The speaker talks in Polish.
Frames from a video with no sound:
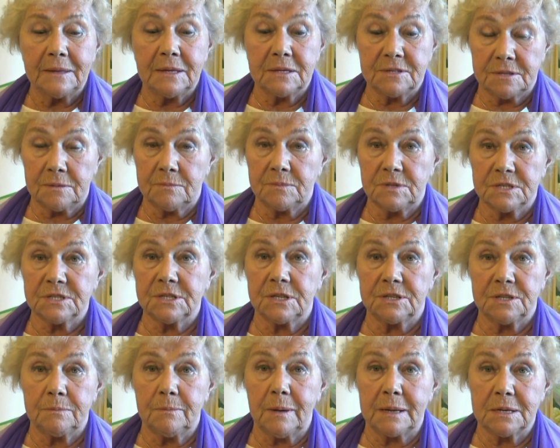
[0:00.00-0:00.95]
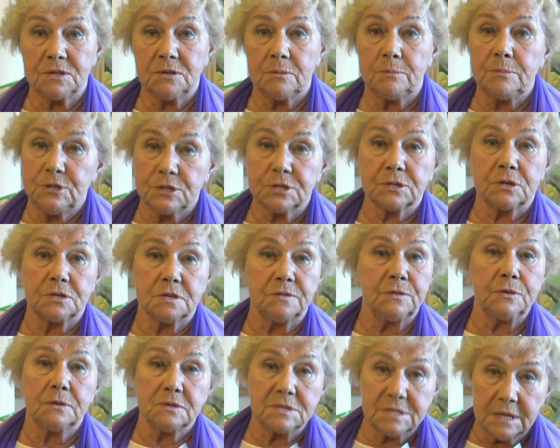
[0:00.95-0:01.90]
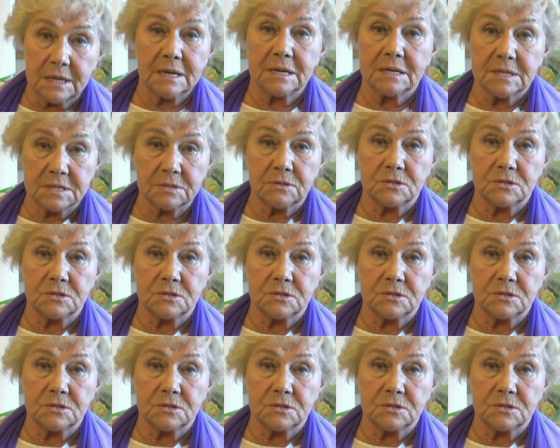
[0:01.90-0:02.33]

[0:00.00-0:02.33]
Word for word: Jestem niestety bardzo blisko związana